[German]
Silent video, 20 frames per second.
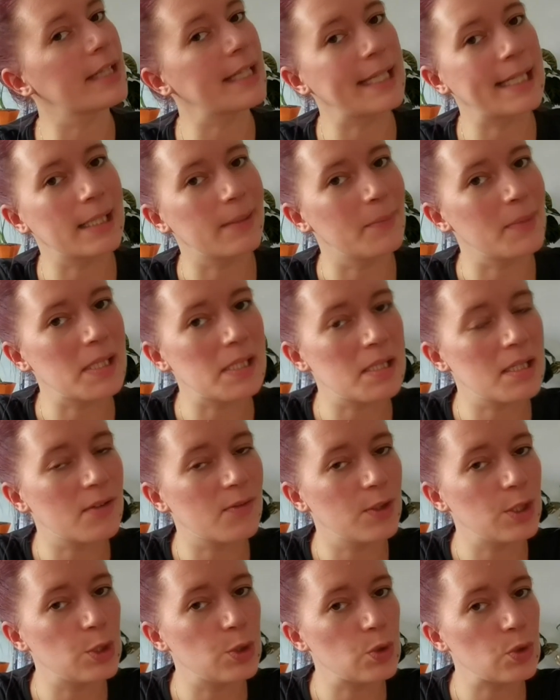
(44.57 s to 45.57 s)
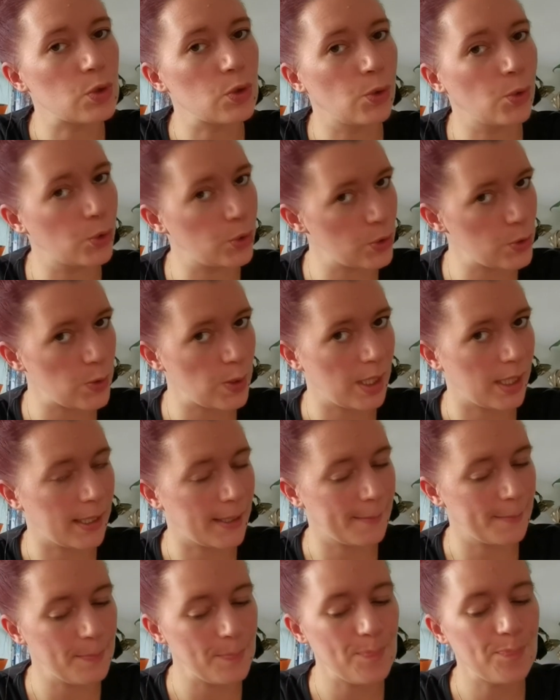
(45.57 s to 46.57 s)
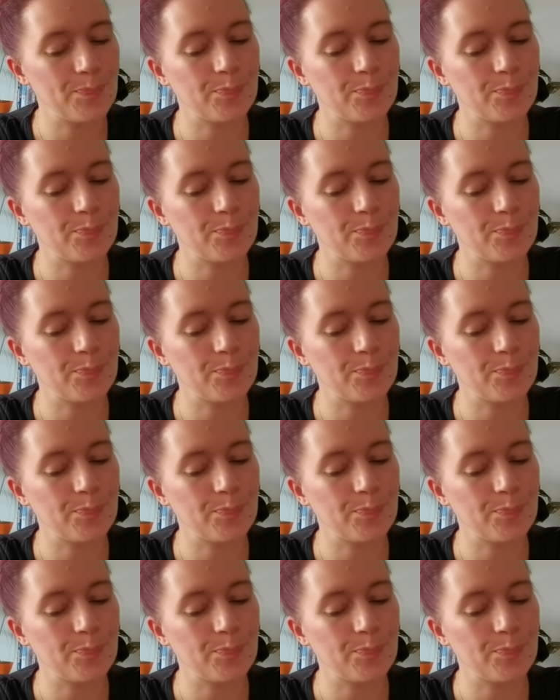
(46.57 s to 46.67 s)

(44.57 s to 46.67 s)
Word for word: regelmäßig Videos hochzuladen.